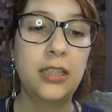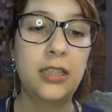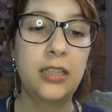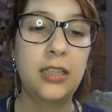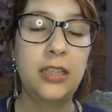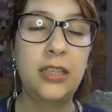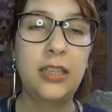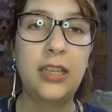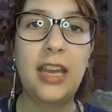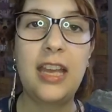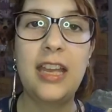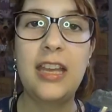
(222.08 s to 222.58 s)

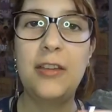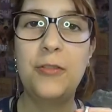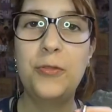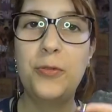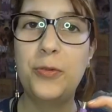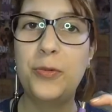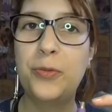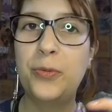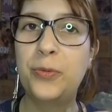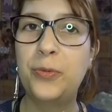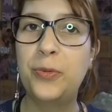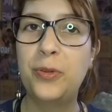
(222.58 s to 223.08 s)
E eu,
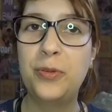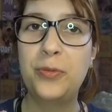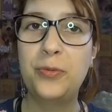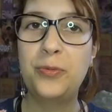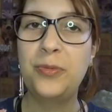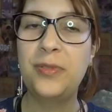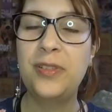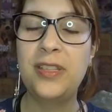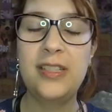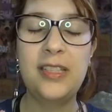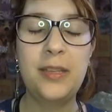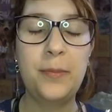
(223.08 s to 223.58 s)
eu, eu,
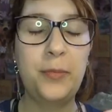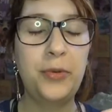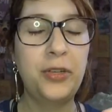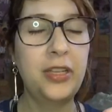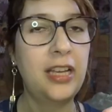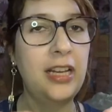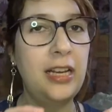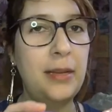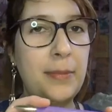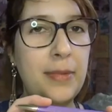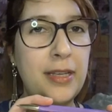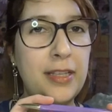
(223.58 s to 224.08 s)
não sei se é
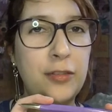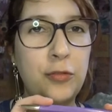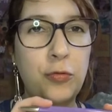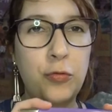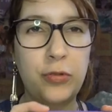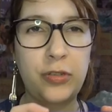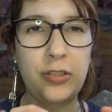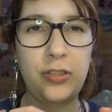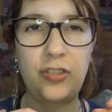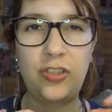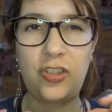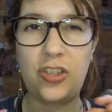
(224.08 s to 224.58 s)
porque ela é mais
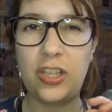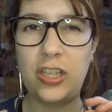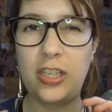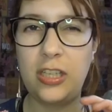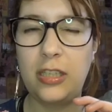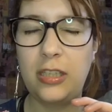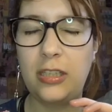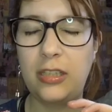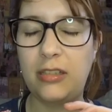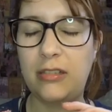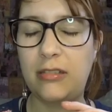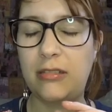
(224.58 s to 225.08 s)

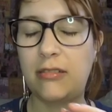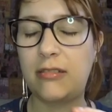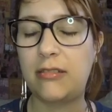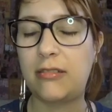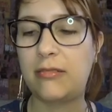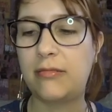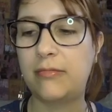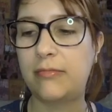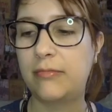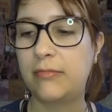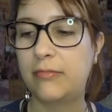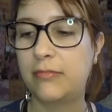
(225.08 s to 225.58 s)

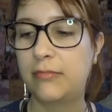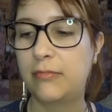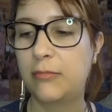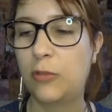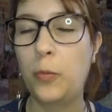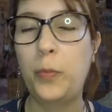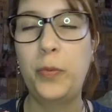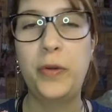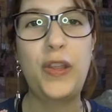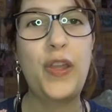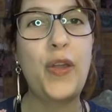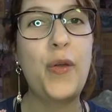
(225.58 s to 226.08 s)
gordinha,
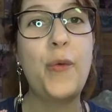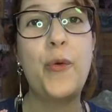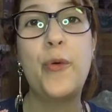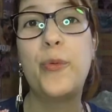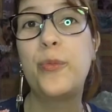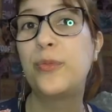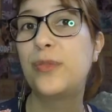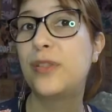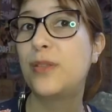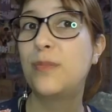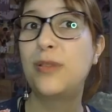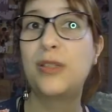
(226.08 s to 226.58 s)
ou porque eu
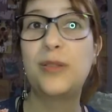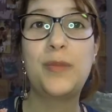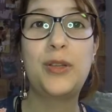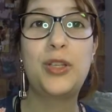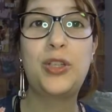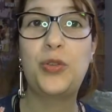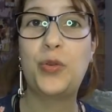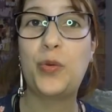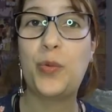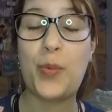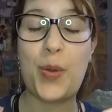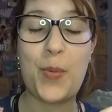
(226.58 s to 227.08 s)
amo,
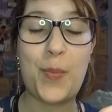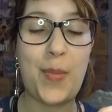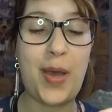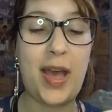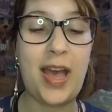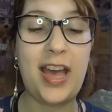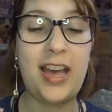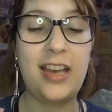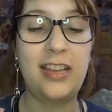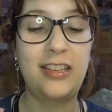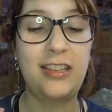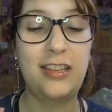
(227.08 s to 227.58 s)
simplesmente eu amo a
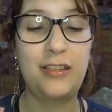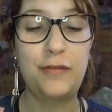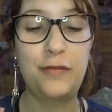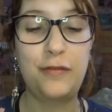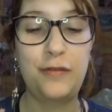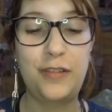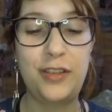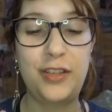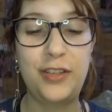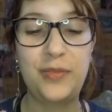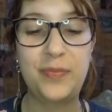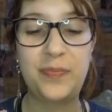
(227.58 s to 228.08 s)
marca,
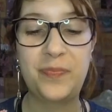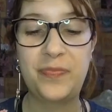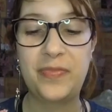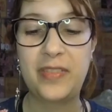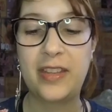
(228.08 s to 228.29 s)
enfim.